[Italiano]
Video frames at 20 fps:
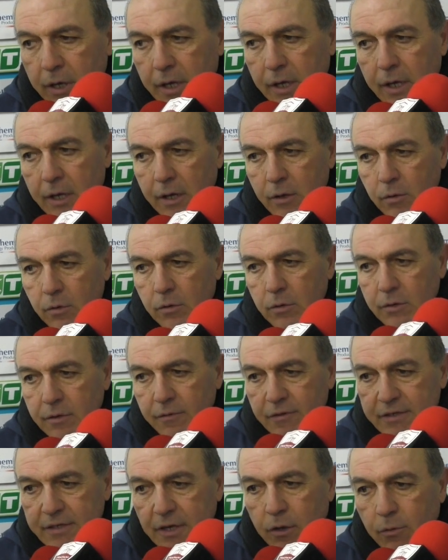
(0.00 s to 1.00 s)
eh, era una
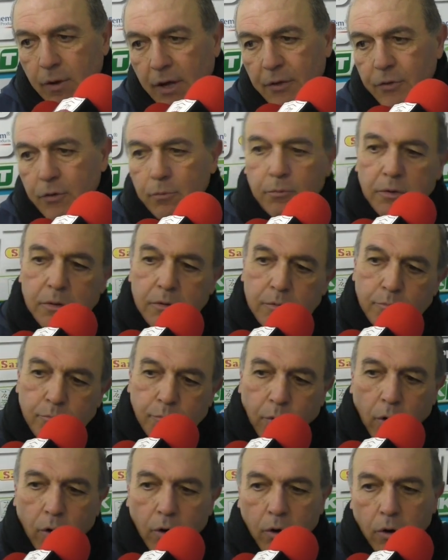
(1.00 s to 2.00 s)
difesa a quattro un
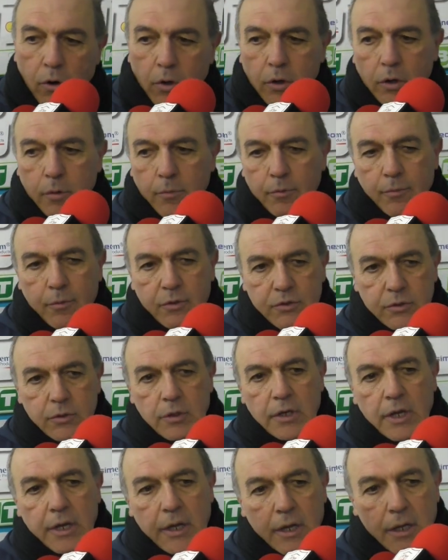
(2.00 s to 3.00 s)
po' come posso
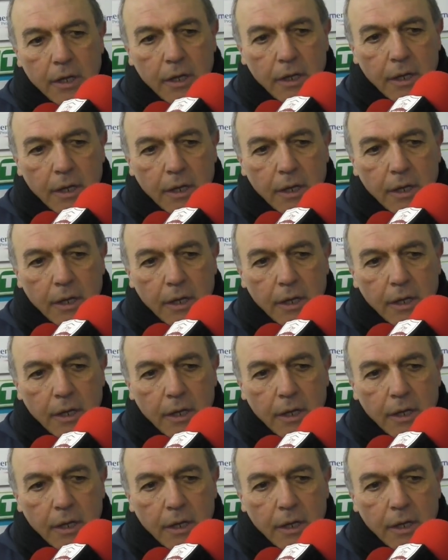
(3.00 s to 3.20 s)
dire